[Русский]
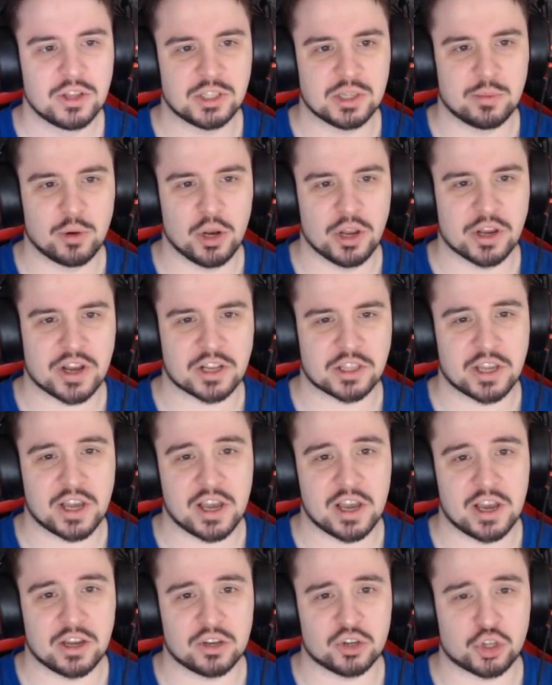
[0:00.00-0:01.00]
Тем более,
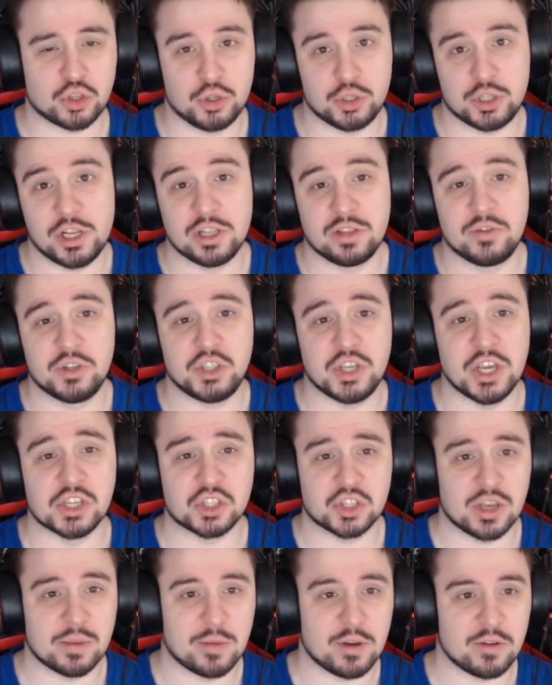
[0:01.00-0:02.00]
когда что исследовать есть,
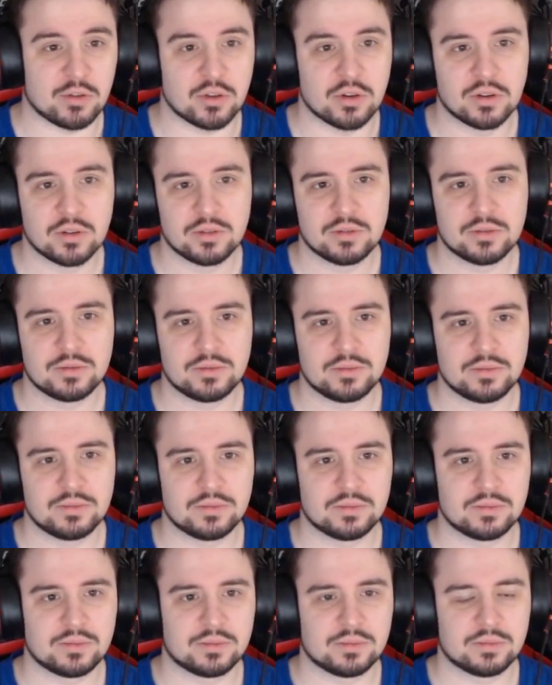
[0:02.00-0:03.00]
я имею в
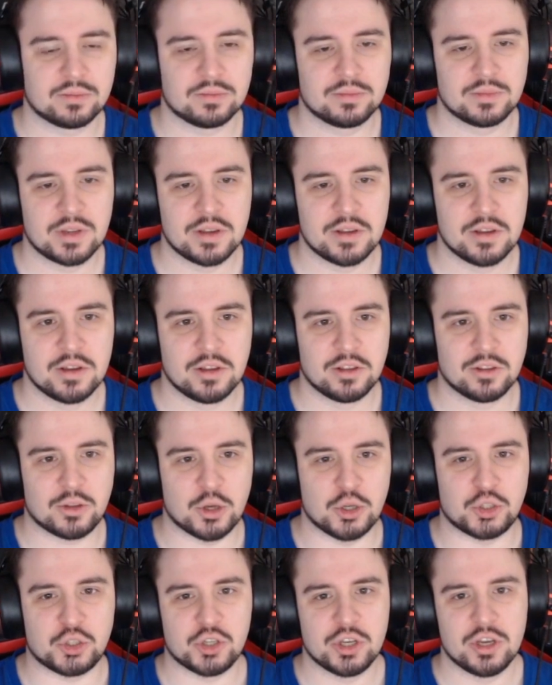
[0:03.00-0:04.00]
виду. То есть